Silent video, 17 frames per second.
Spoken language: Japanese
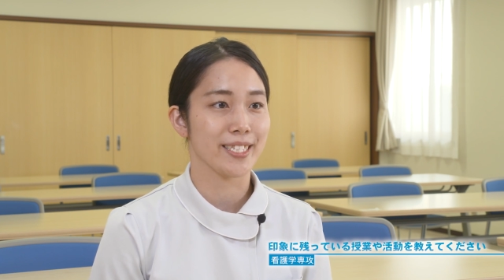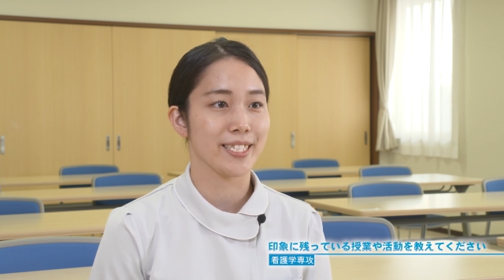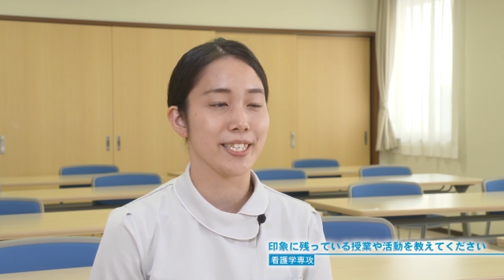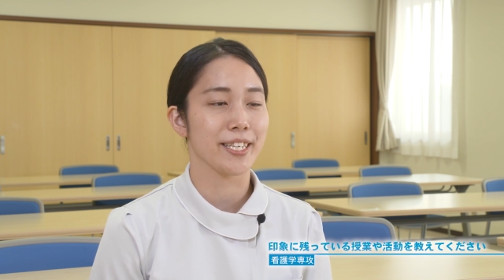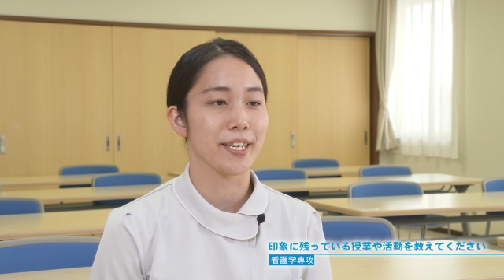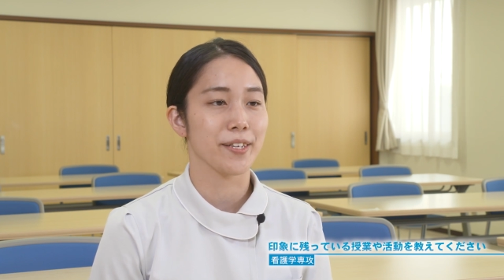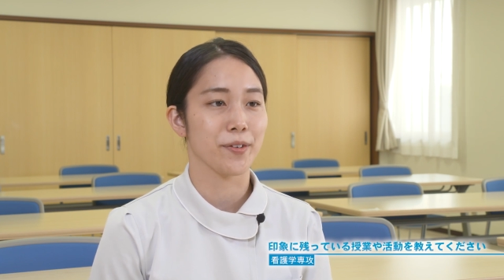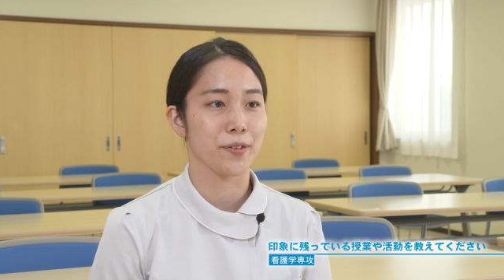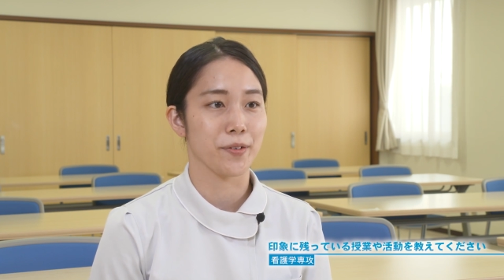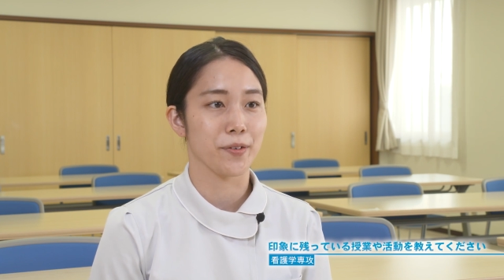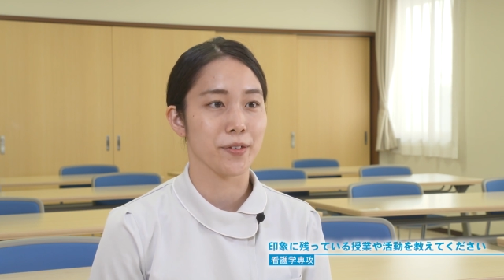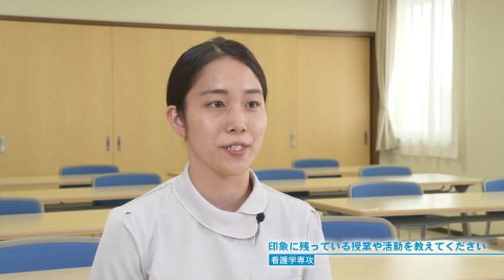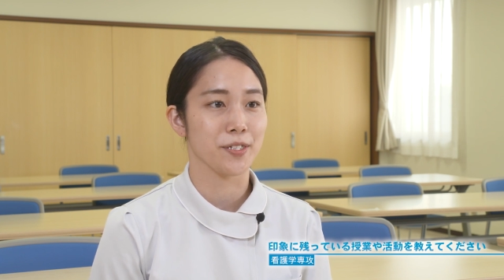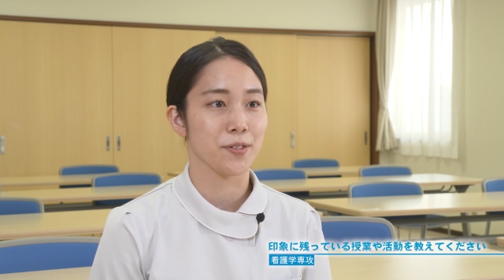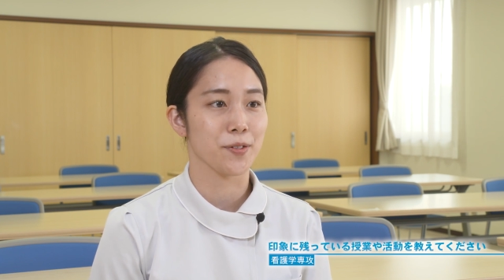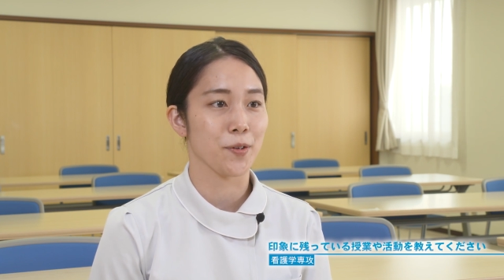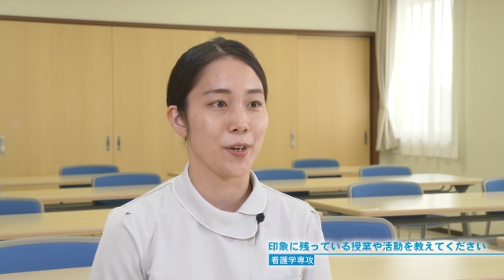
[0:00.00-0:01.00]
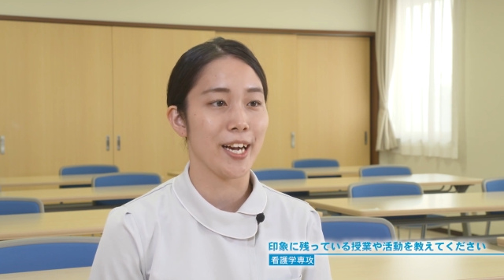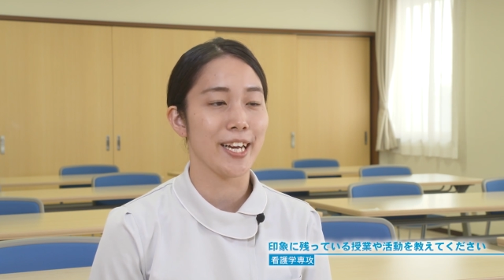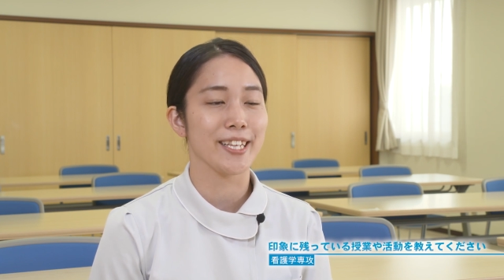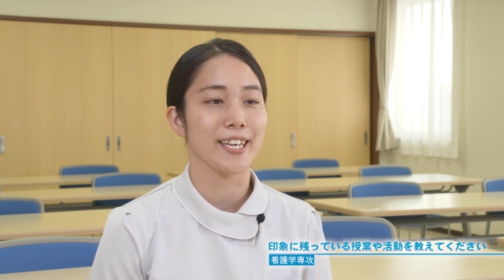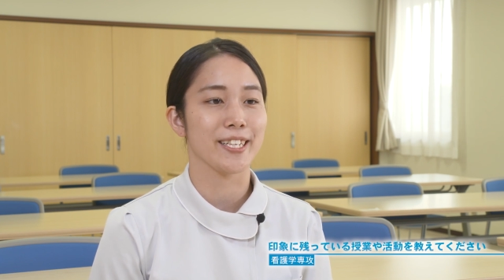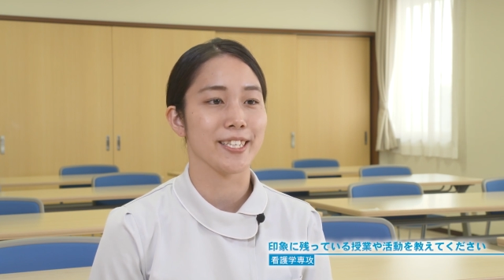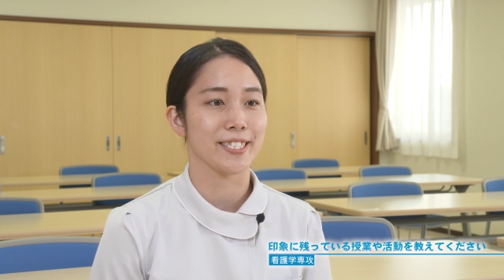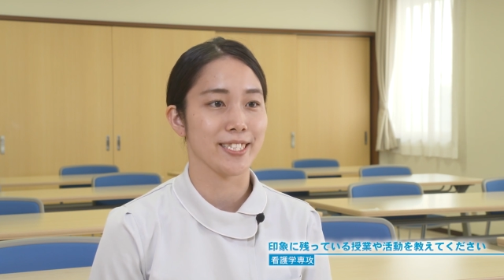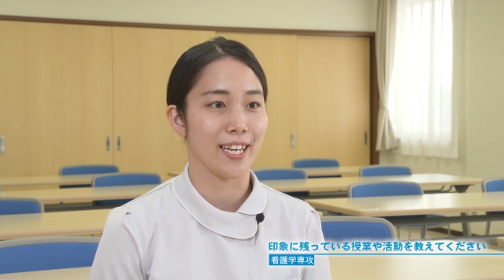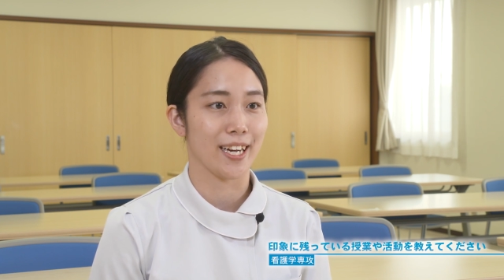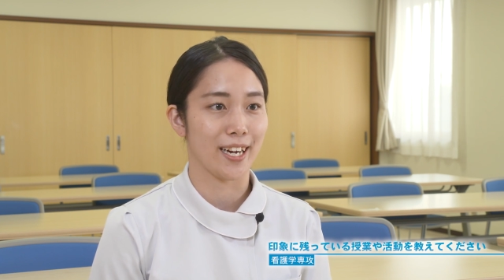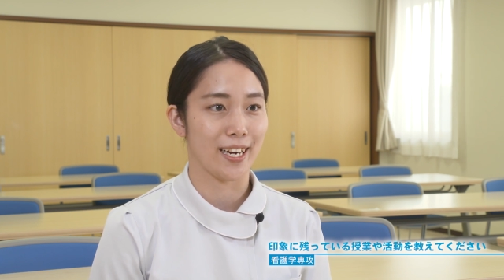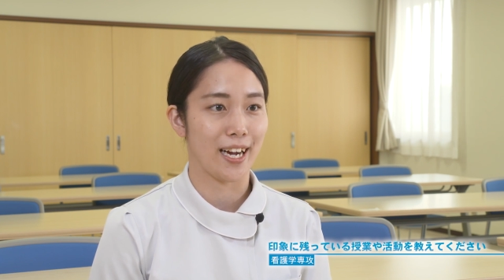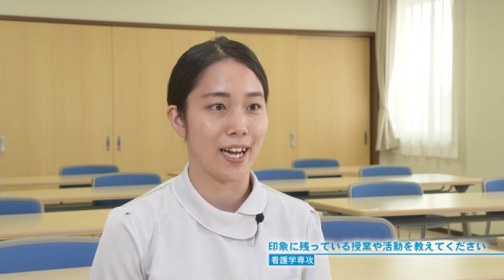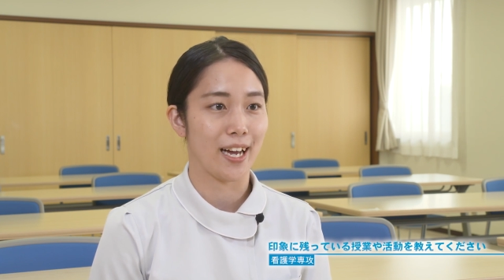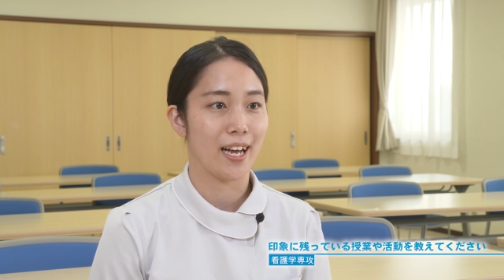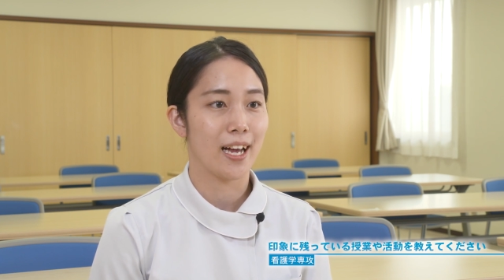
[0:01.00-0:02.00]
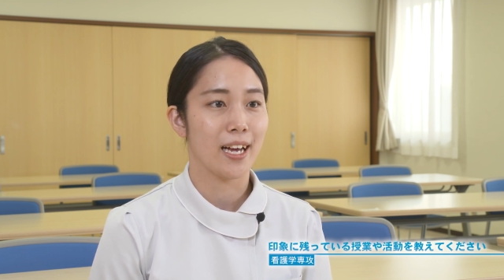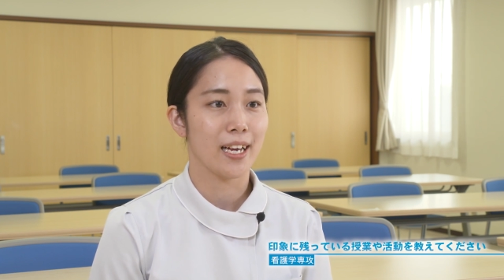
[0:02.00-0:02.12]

地域の様子を捉えたりしながら